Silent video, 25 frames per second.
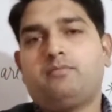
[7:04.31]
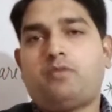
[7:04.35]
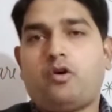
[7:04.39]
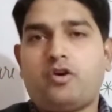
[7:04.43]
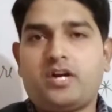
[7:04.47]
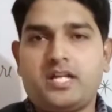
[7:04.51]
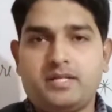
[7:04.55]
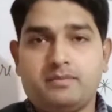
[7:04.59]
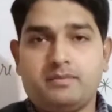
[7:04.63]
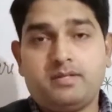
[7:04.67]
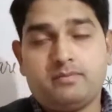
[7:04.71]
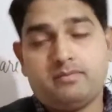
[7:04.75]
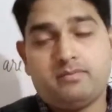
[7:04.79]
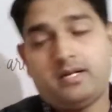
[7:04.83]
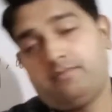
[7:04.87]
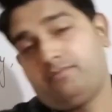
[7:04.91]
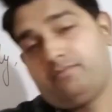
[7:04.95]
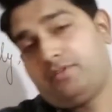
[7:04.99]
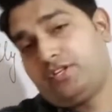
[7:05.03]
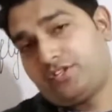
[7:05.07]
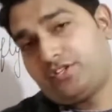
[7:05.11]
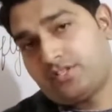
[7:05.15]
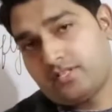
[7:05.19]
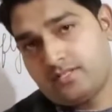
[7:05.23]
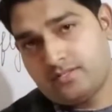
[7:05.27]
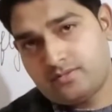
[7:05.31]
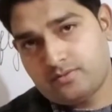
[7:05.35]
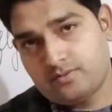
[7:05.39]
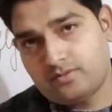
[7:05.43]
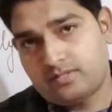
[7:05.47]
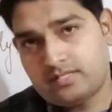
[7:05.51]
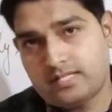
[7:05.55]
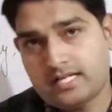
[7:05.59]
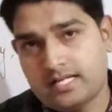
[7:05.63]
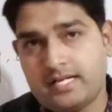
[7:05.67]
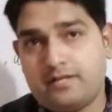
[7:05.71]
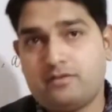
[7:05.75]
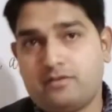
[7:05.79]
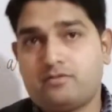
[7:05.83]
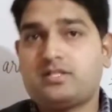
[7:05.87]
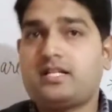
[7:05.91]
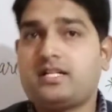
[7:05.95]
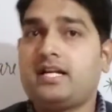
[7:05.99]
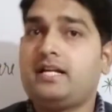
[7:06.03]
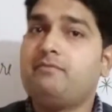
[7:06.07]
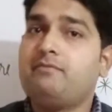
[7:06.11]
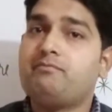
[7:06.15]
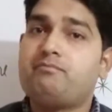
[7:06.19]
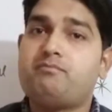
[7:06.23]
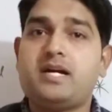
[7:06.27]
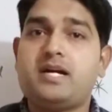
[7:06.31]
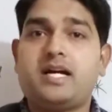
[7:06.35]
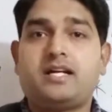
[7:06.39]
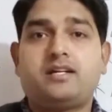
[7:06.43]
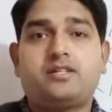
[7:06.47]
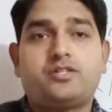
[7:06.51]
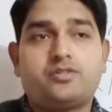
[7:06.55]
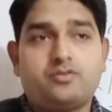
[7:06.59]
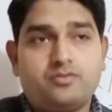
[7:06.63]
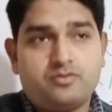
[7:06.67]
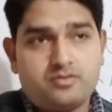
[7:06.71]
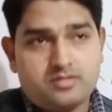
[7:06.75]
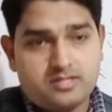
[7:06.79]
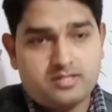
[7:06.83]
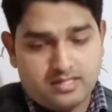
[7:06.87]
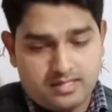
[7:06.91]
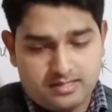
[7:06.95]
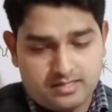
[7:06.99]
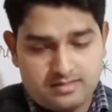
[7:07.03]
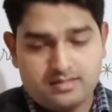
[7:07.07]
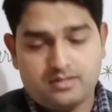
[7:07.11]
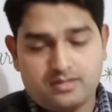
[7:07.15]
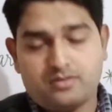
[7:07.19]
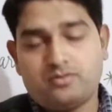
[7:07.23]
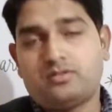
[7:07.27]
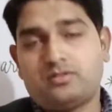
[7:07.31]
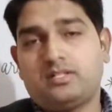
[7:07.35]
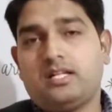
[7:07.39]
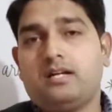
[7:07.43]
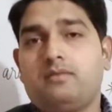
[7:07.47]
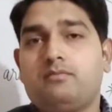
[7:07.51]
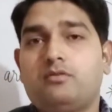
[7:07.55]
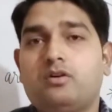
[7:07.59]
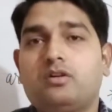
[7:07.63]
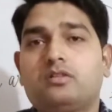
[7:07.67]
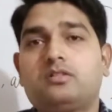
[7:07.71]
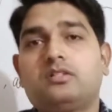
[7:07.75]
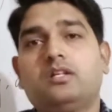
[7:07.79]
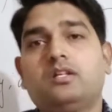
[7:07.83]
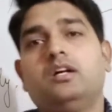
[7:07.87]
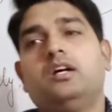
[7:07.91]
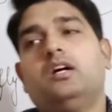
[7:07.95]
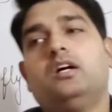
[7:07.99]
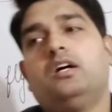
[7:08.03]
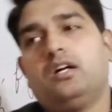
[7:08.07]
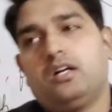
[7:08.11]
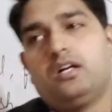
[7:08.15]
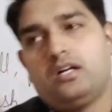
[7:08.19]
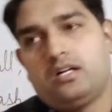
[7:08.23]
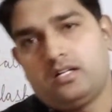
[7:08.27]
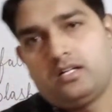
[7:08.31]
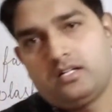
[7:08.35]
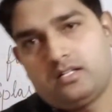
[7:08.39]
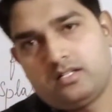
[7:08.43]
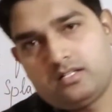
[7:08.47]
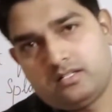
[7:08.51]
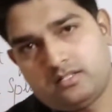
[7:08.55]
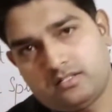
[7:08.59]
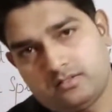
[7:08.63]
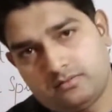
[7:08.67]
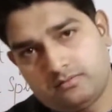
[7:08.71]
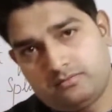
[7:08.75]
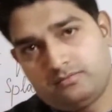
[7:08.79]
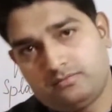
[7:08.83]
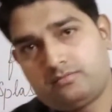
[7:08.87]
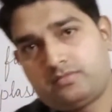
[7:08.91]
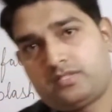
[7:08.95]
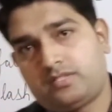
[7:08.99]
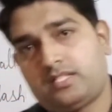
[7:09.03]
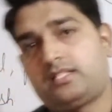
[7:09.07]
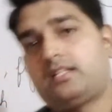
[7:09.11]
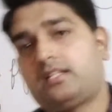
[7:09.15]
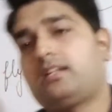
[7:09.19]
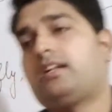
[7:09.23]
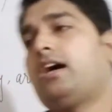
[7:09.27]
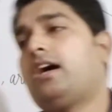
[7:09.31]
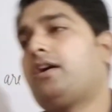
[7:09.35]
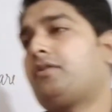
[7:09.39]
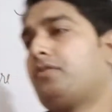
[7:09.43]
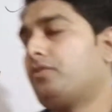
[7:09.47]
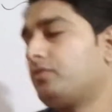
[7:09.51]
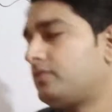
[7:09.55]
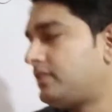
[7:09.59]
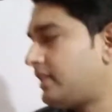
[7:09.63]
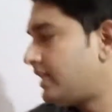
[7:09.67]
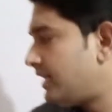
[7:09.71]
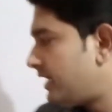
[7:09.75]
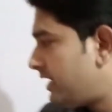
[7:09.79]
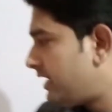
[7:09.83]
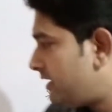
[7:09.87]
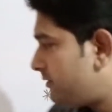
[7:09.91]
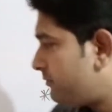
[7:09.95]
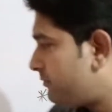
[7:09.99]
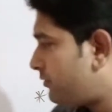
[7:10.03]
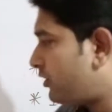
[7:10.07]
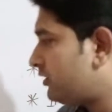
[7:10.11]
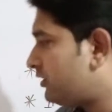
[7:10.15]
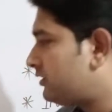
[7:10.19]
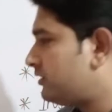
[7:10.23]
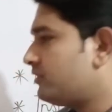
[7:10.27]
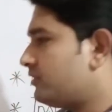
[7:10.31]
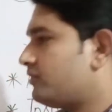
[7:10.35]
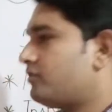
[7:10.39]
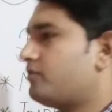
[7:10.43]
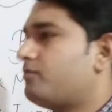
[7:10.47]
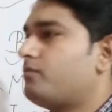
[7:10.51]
बॉडी में वाइब्रेशंस होता है उसका इम्पैक्ट जो उसका असर होता है बहुत ख़तरनाक होता है बहुत